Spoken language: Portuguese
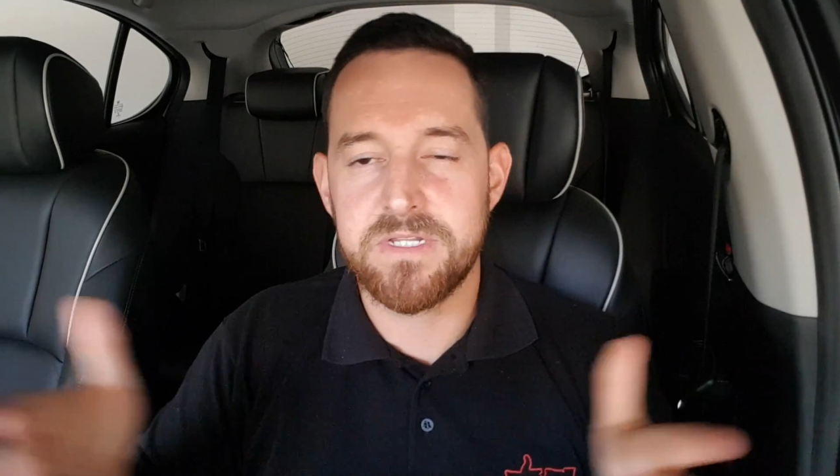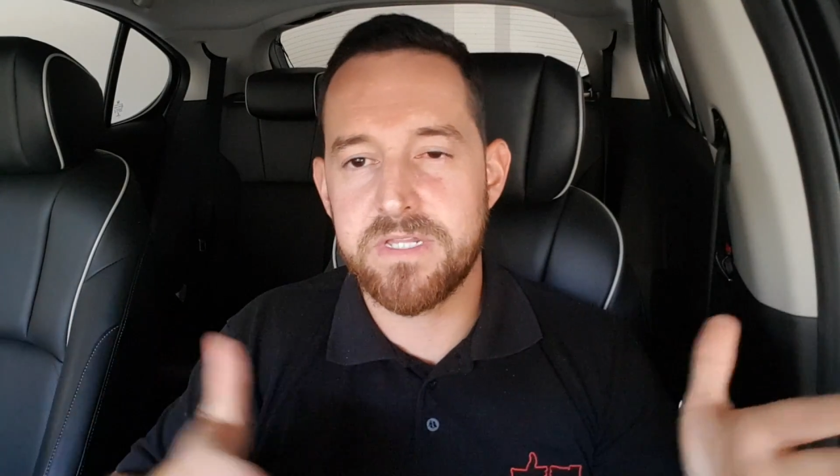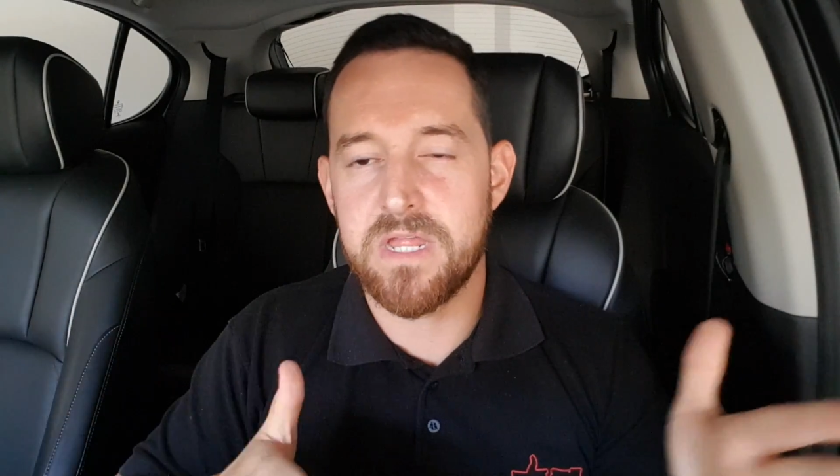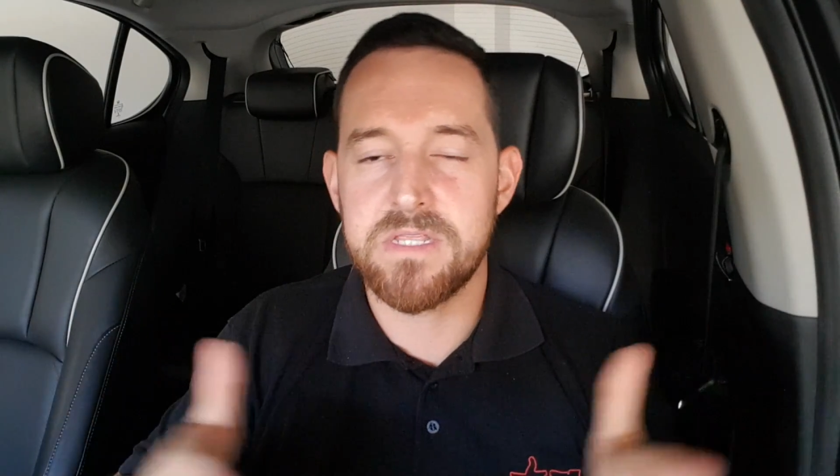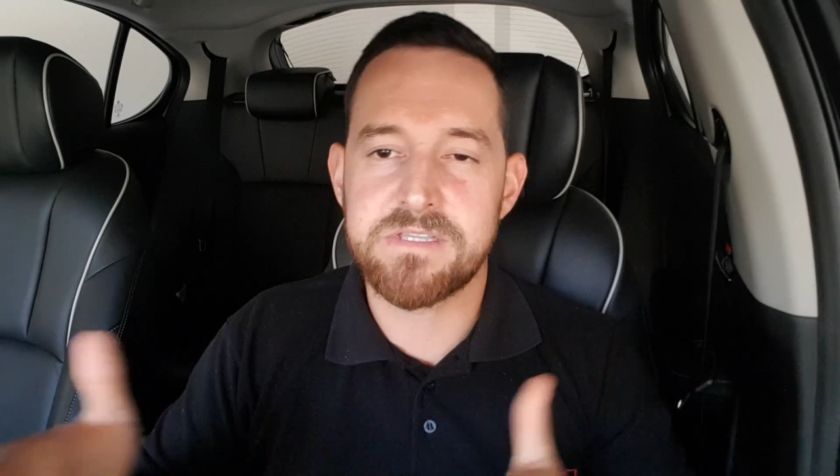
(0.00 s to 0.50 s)

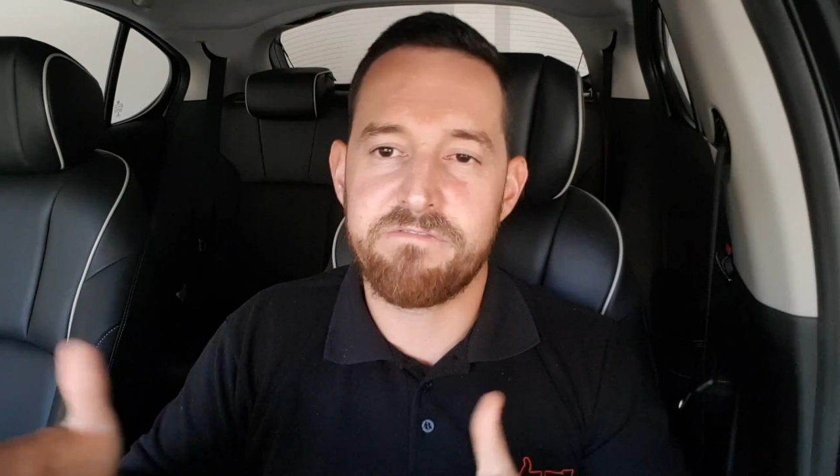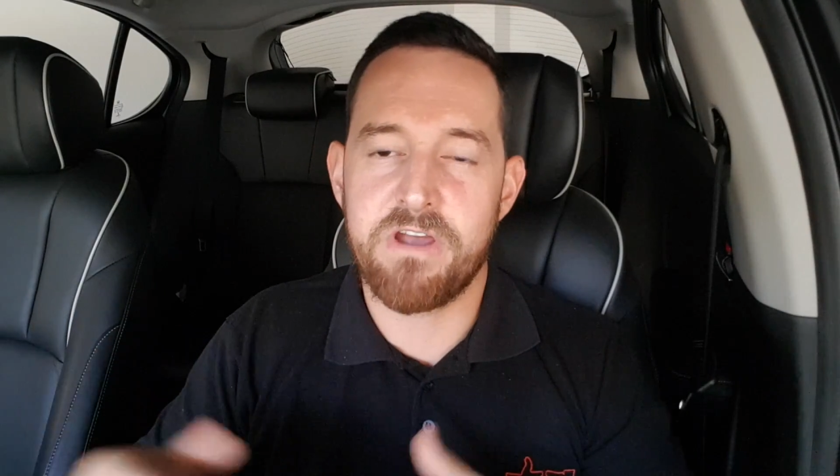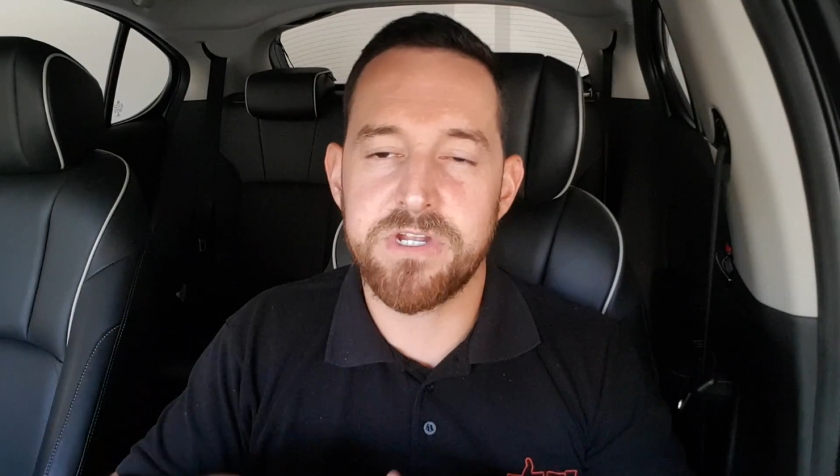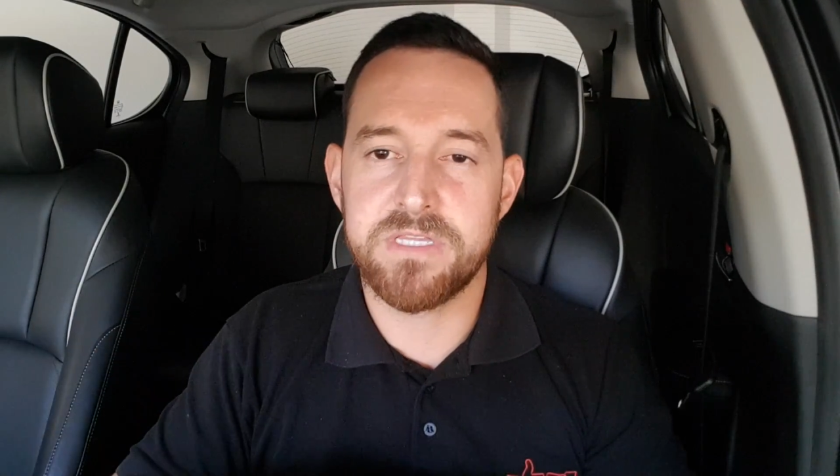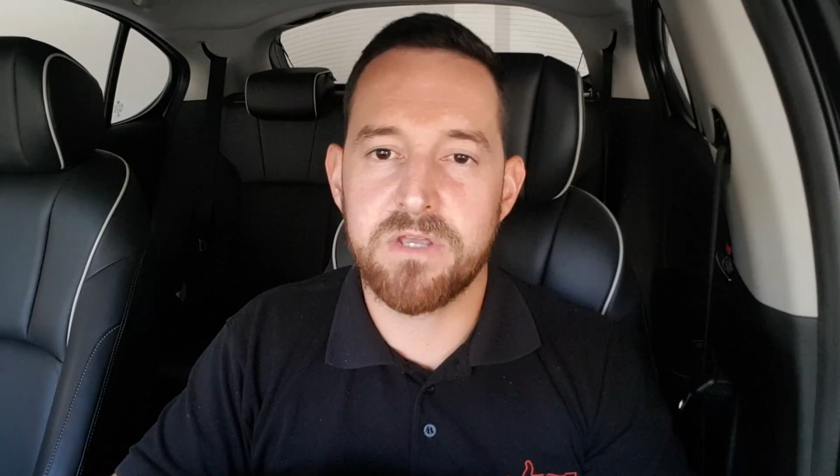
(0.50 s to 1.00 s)
dando essa
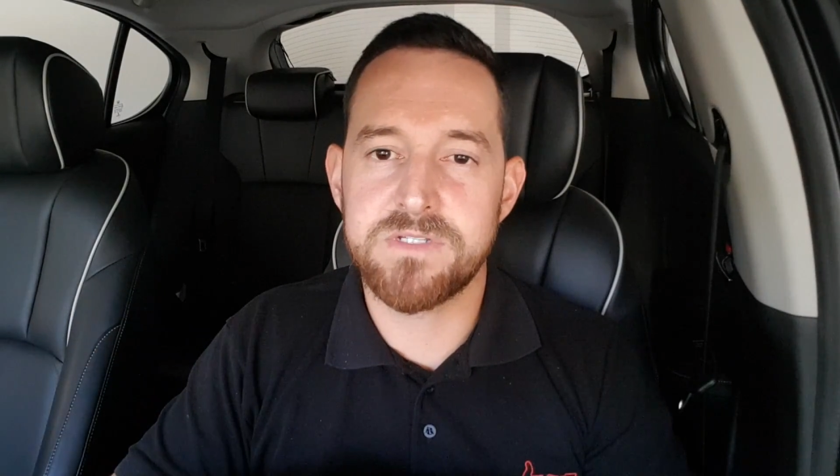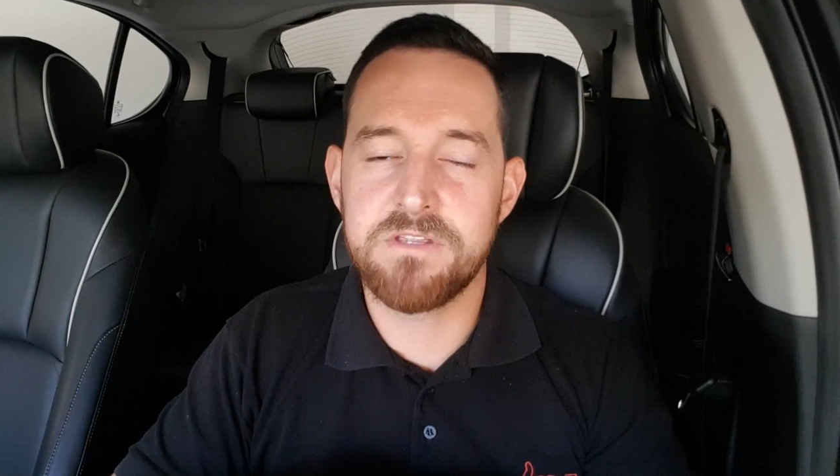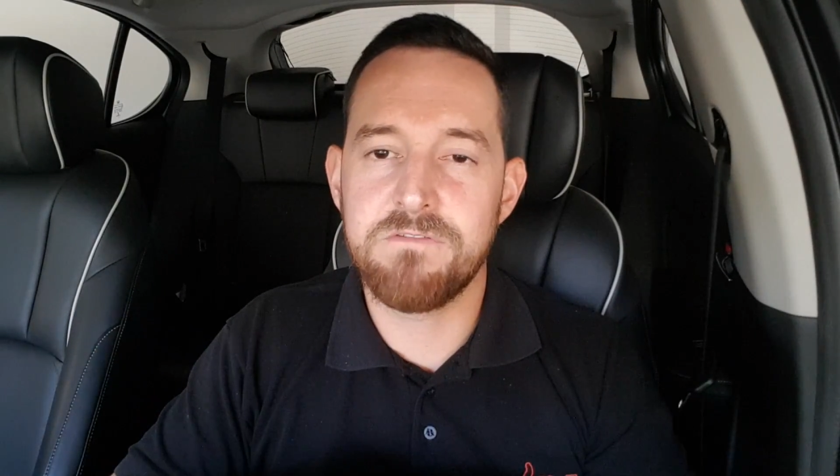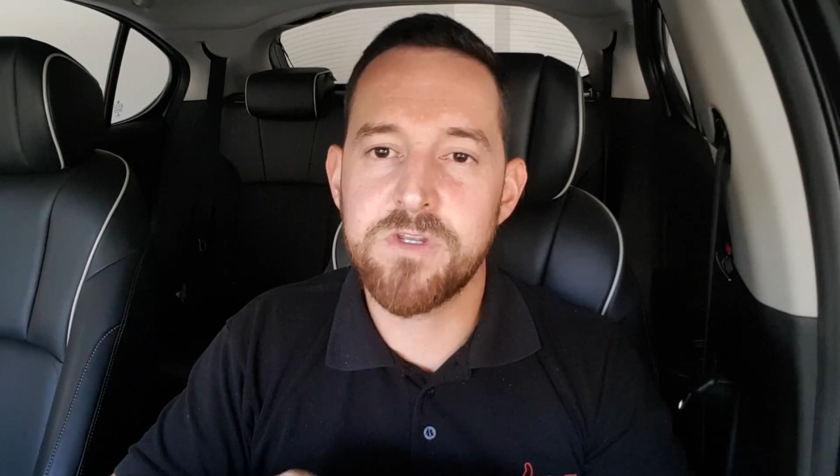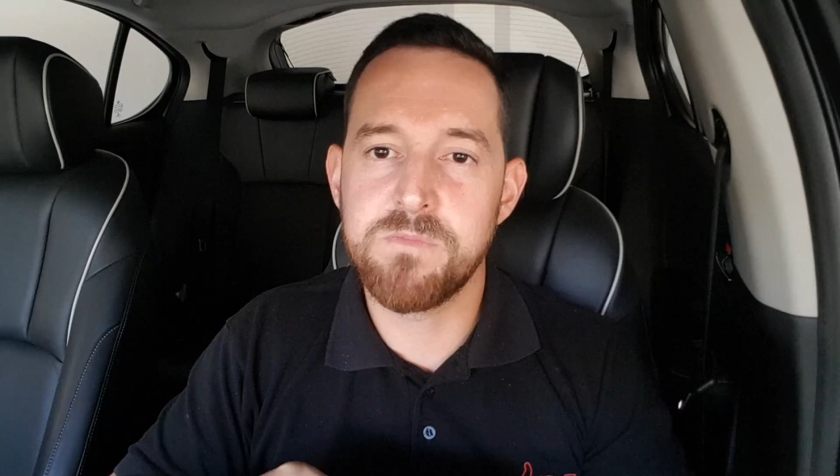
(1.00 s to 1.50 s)
faixa até os 120